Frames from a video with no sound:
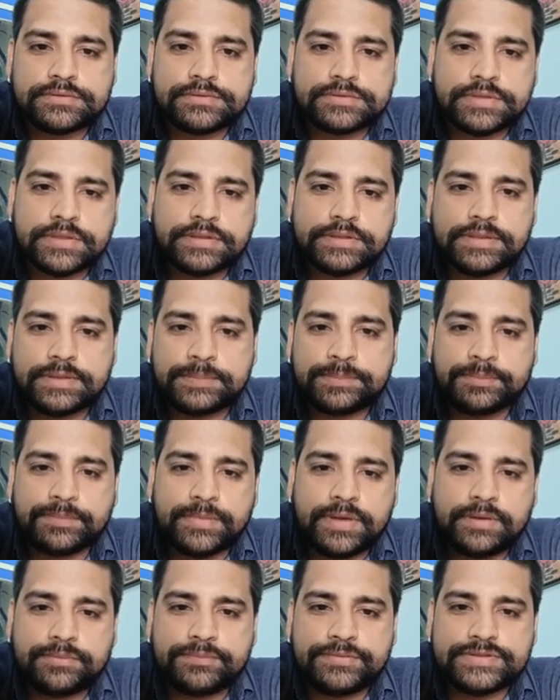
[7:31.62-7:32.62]
संदीप
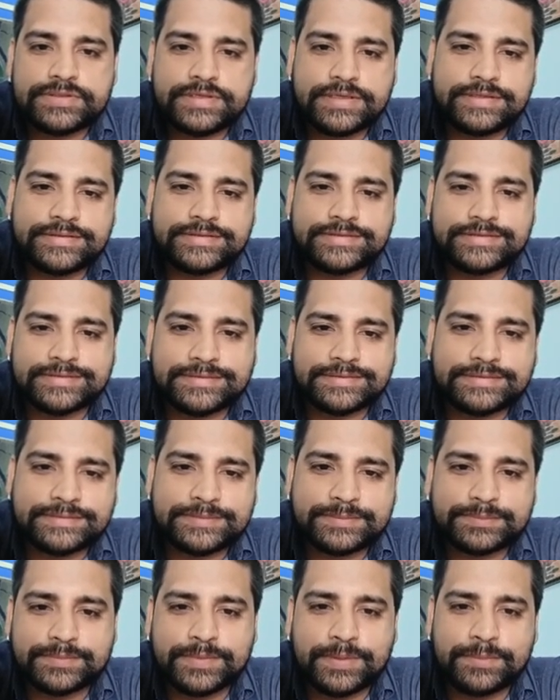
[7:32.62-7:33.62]
मल बिसेन जी
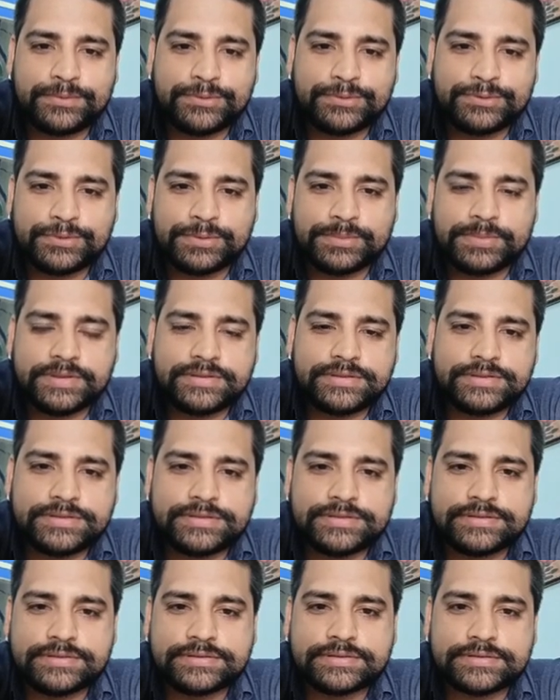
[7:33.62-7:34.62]
बबलू दुबे
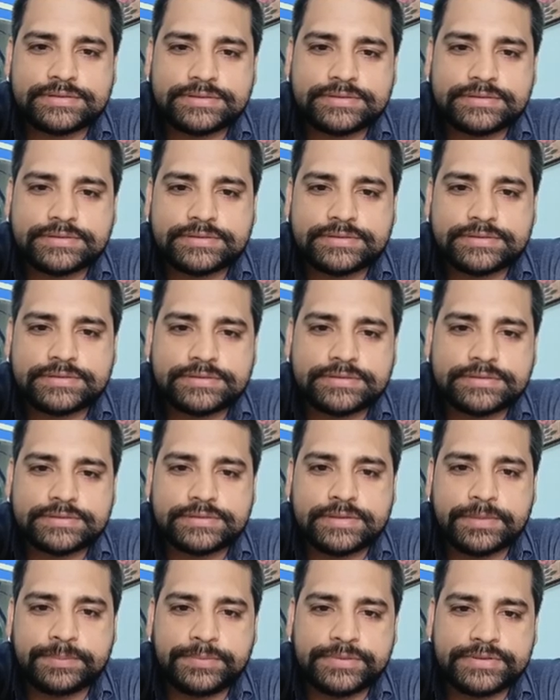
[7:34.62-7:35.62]
जी
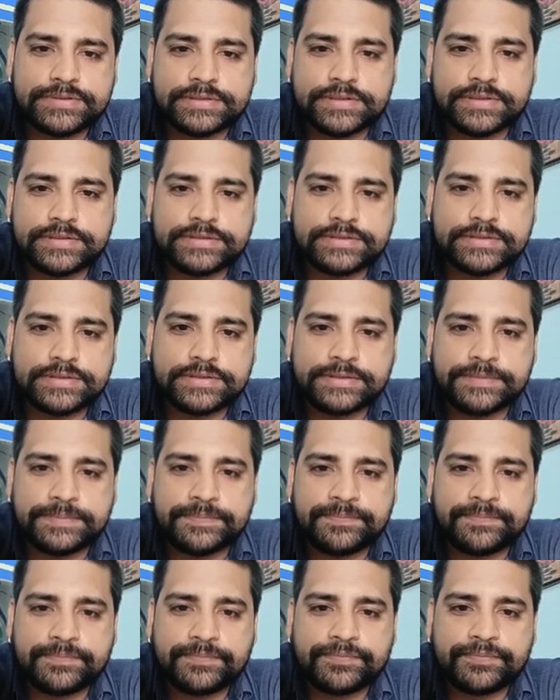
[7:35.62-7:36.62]
शिल्पी सिंह जी
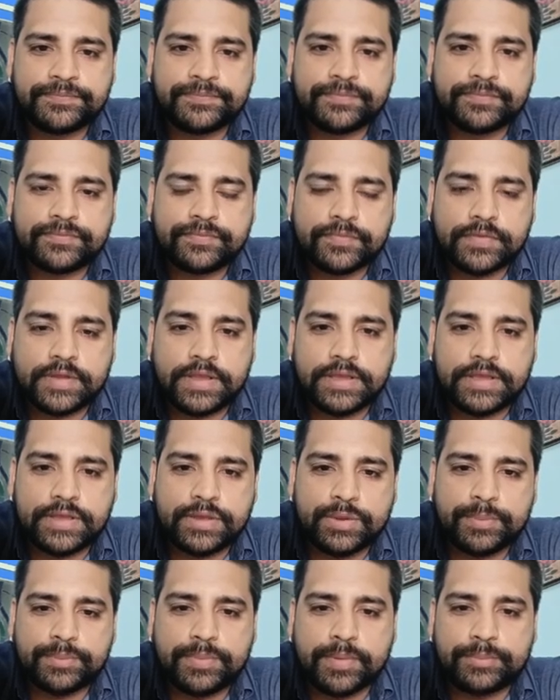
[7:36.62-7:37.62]

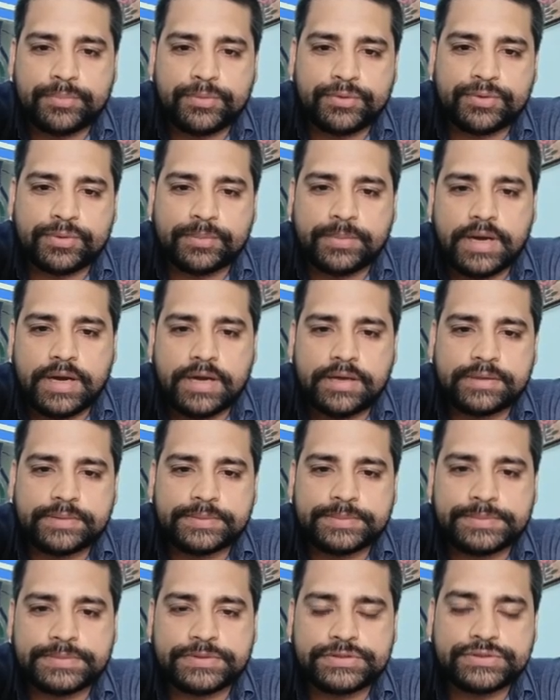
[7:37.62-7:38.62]
थैंक यू पप्पू कुमार
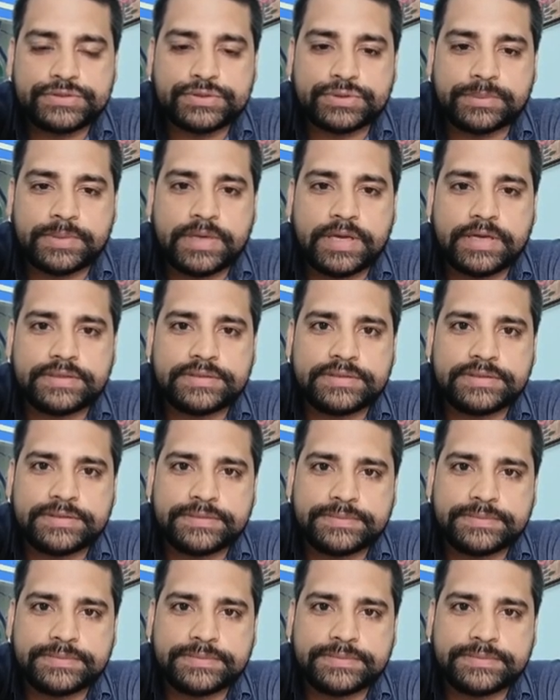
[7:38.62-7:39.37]
प्रिंस कुमार जी